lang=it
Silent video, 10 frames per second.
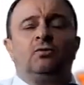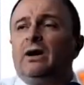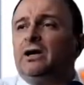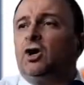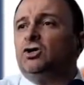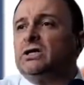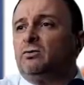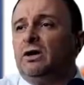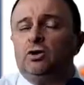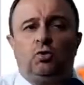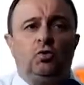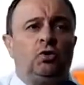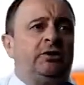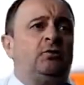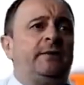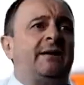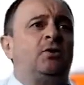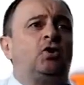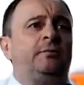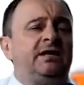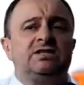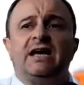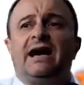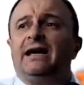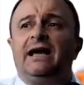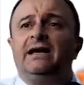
qualcosa a qualcuno e dobbiamo cominciare